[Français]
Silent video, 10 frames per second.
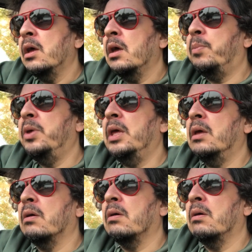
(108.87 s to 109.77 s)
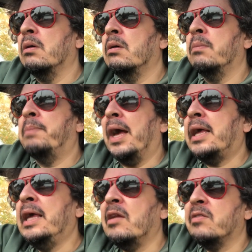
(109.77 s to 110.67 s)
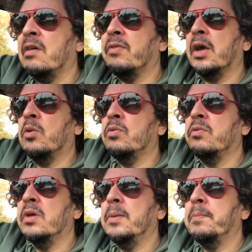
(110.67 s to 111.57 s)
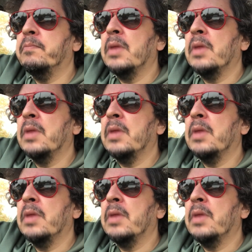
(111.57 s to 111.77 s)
et puis euh, par qui elle sera fréquentée.